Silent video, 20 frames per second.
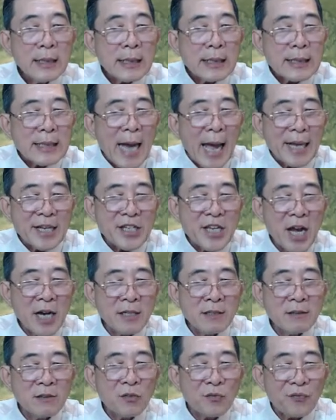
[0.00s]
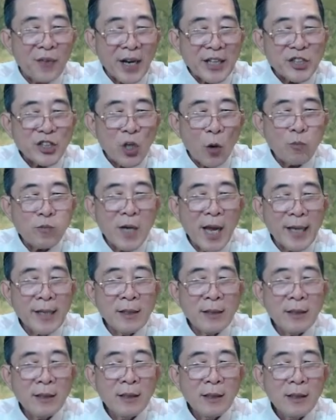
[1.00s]
Đại nhân phải sống
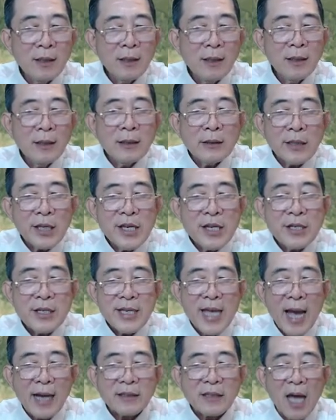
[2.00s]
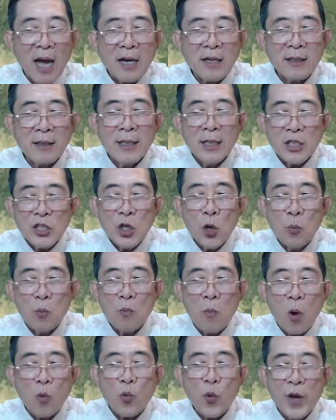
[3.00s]
đấy. Thiên nhạc thần dùng
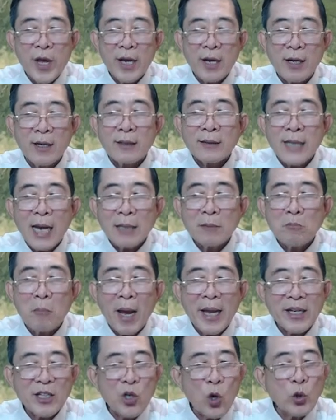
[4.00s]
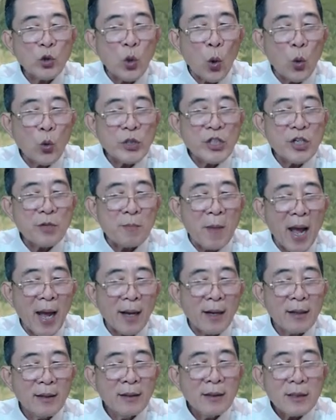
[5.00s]
một quyền đánh bay đối thủ trước mặt,
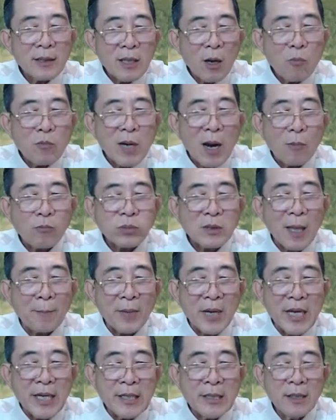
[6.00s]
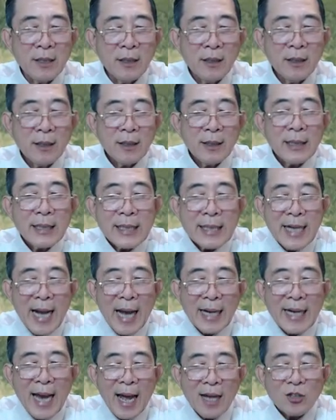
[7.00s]
trong lòng thầm nghĩ.
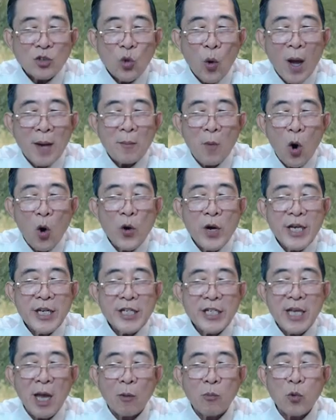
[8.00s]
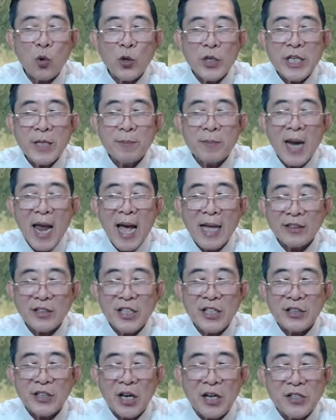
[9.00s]
Gã đặt toàn bộ hy vọng của Diêm La
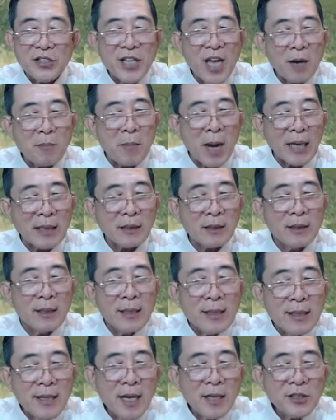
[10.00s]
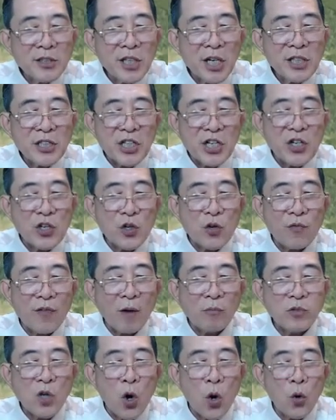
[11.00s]
Thiên Tử nhất mạch lên trên người của
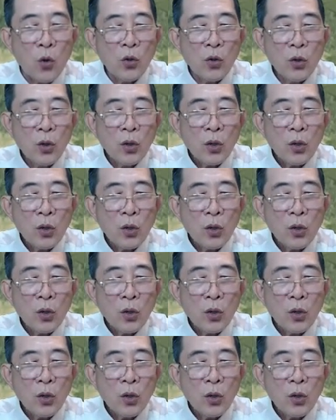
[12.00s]
phong đô.